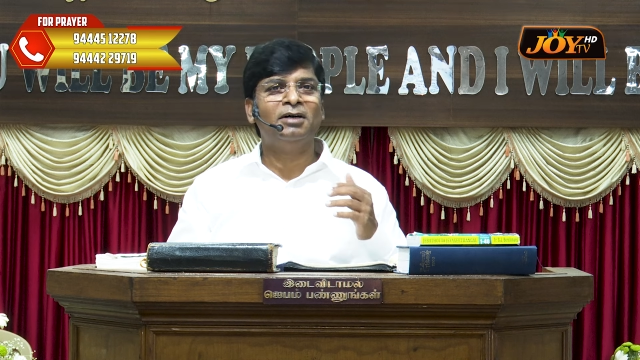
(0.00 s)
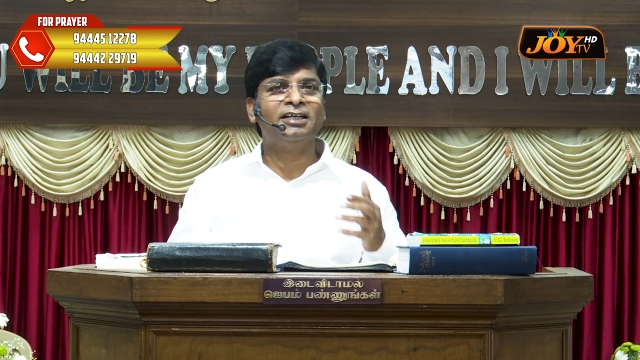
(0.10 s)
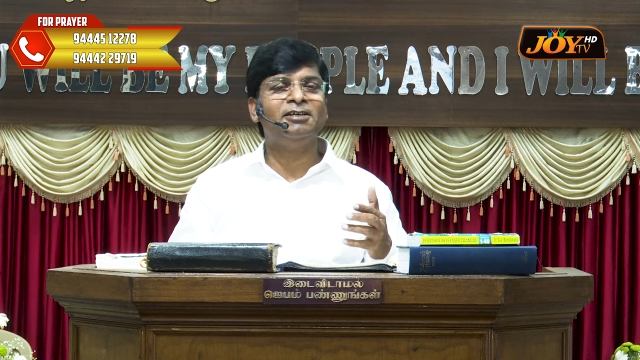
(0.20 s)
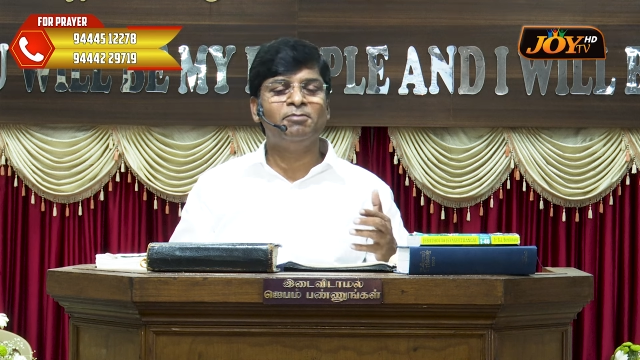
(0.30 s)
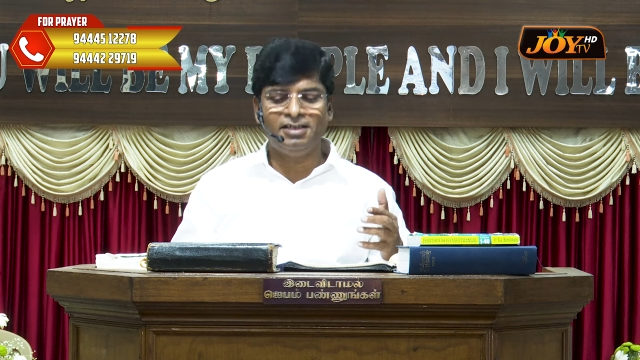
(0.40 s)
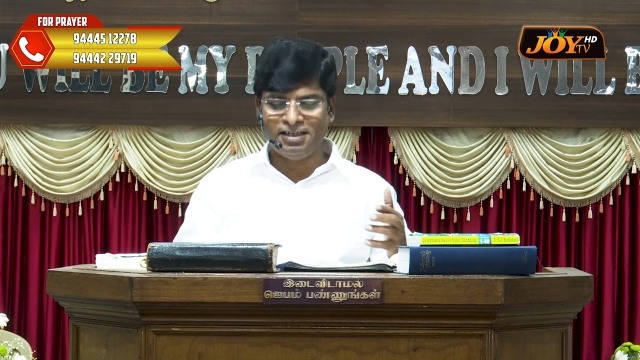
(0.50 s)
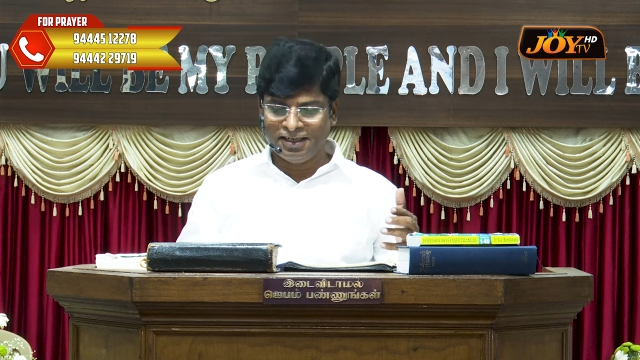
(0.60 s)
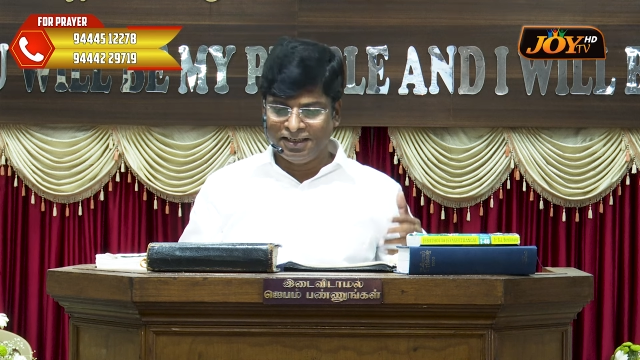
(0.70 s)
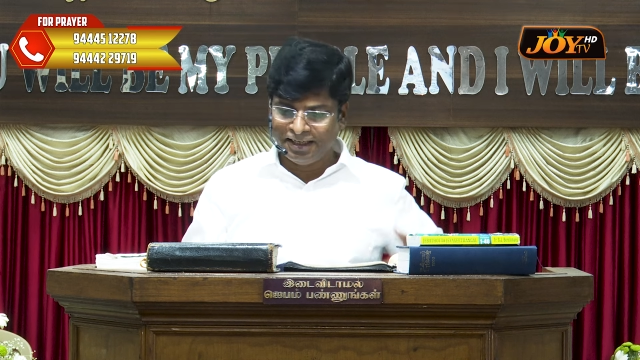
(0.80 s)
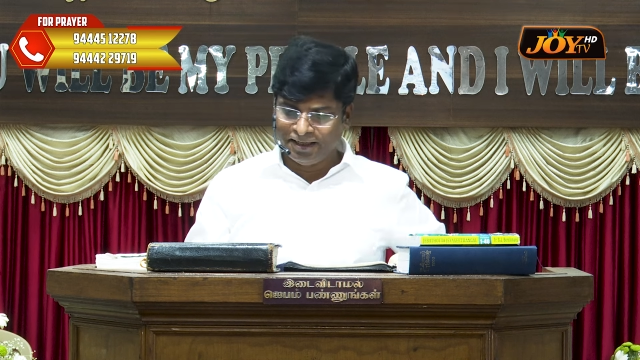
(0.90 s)
மகிமை
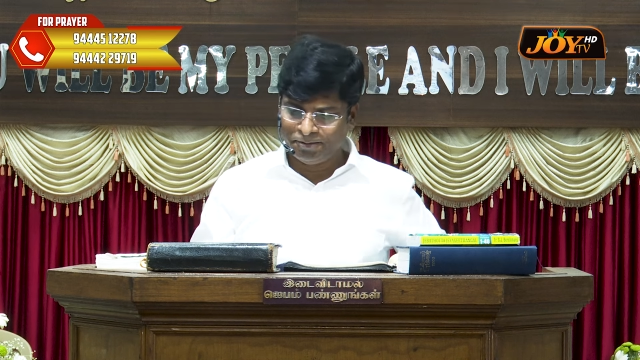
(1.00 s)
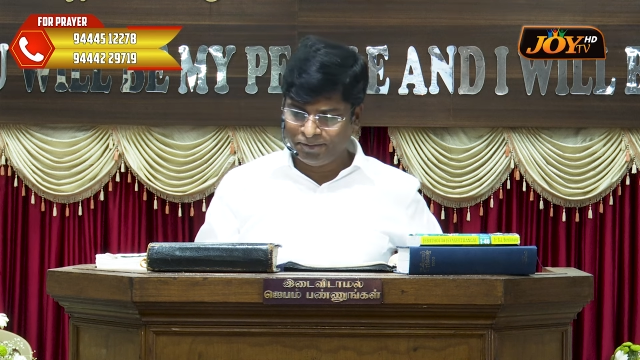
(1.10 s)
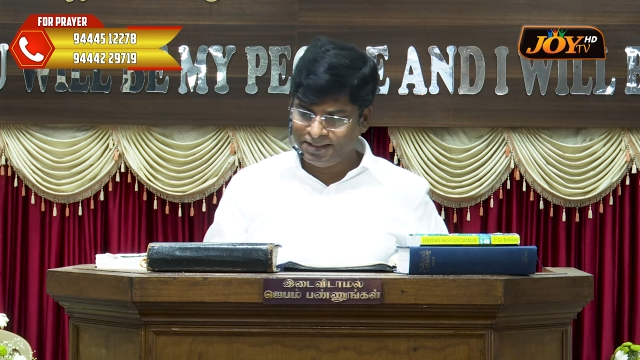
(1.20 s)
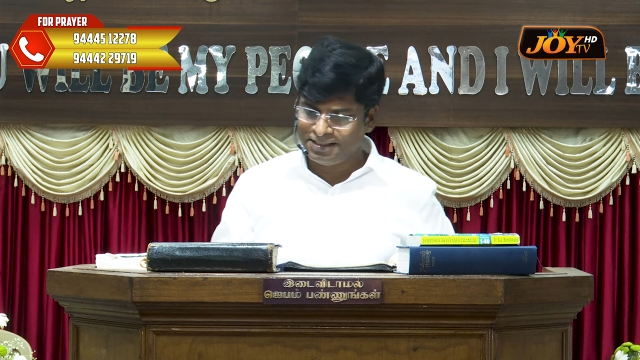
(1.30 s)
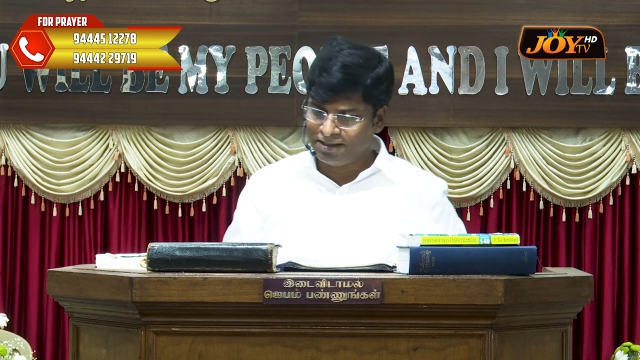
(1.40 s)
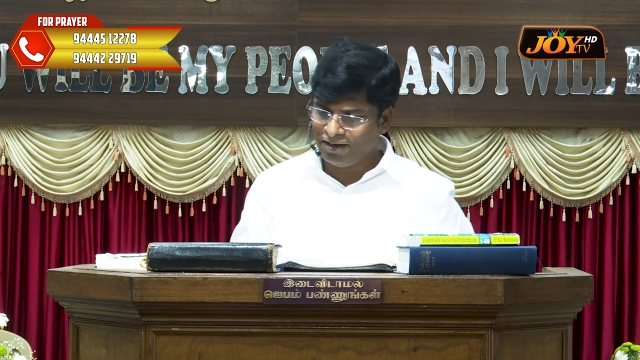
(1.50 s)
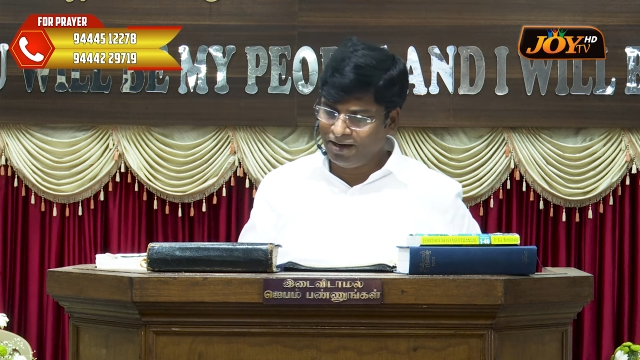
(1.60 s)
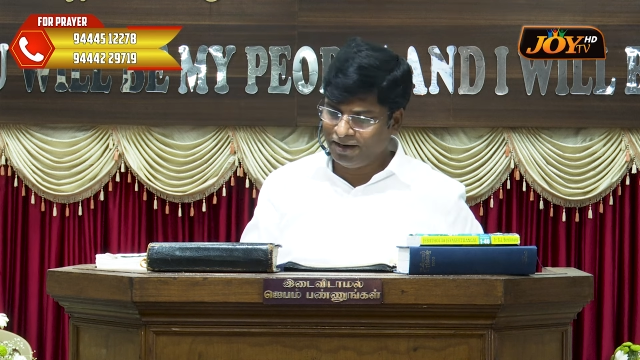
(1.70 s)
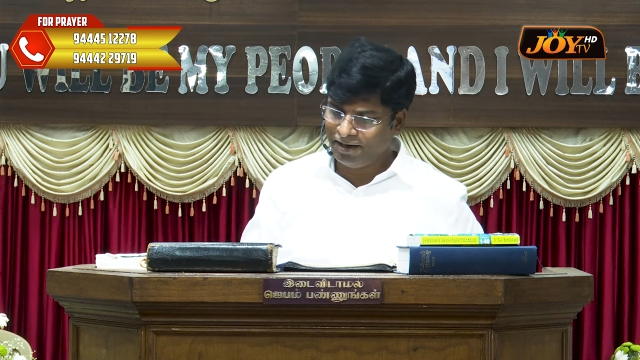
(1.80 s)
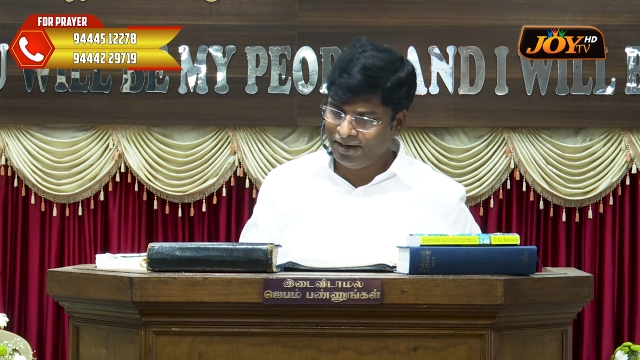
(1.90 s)
என்ன ப்ரைஸ்
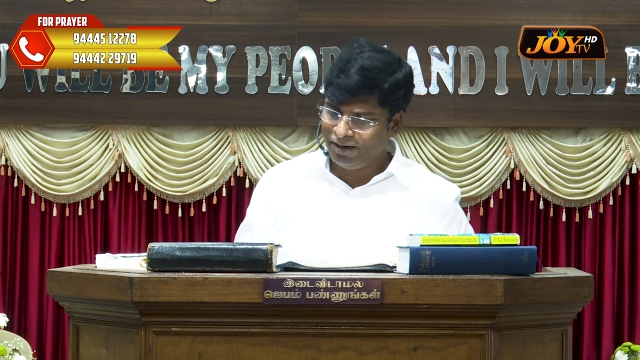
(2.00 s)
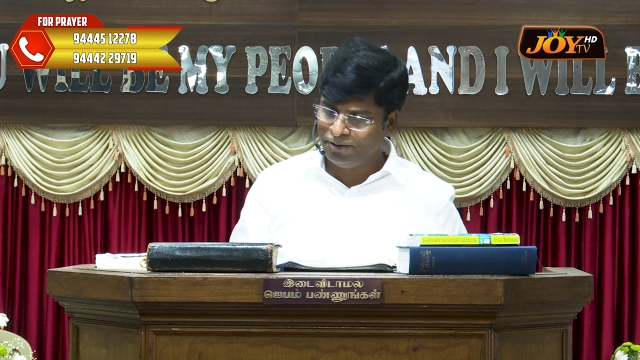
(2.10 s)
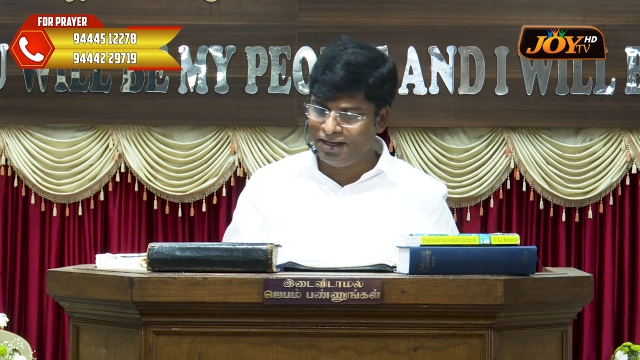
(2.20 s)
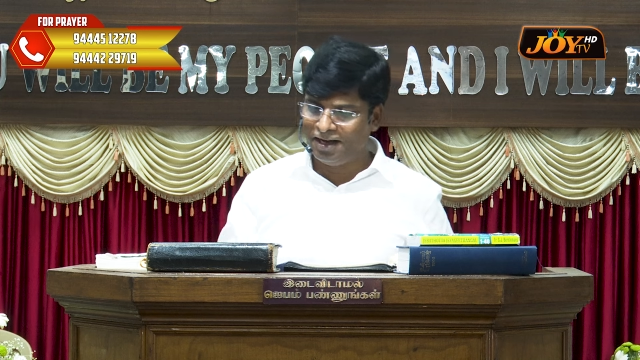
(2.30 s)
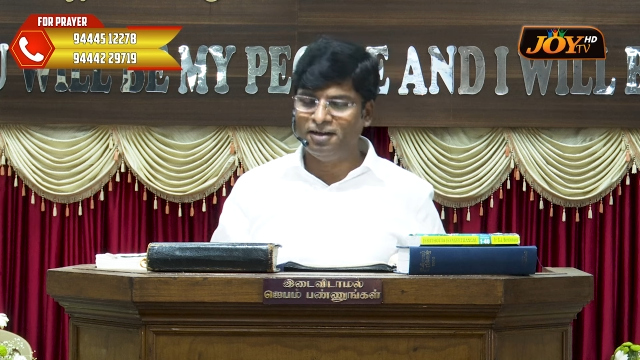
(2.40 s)
எல்லாம் அல்ல